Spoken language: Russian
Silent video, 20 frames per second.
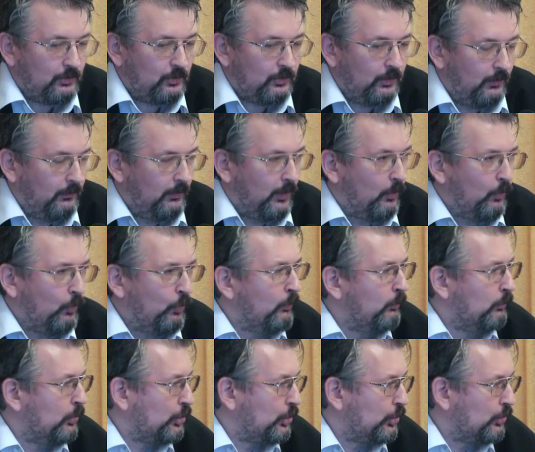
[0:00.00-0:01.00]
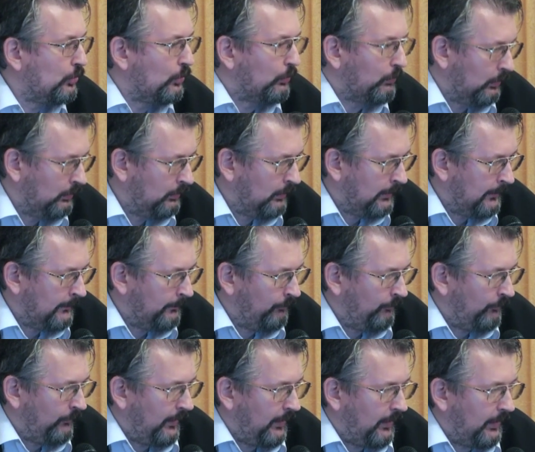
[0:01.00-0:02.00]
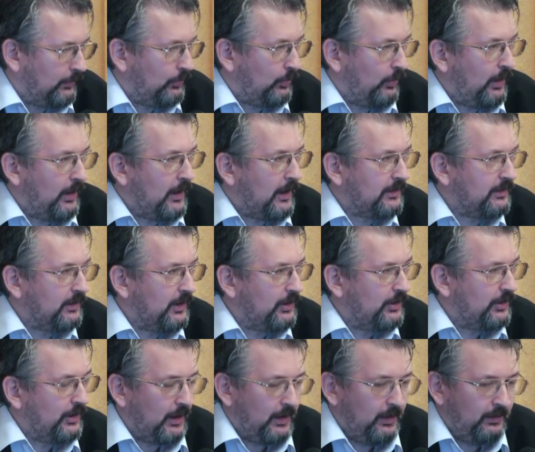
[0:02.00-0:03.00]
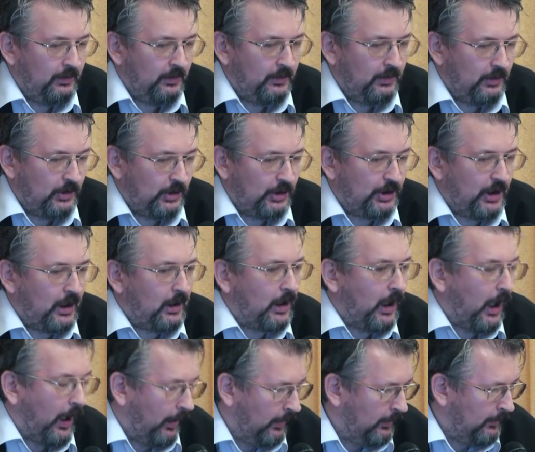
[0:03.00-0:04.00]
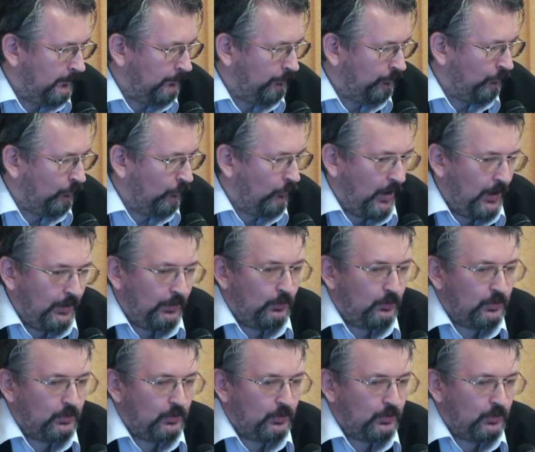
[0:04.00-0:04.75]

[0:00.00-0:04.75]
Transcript: слово «умшу», которое означает «жара». Но это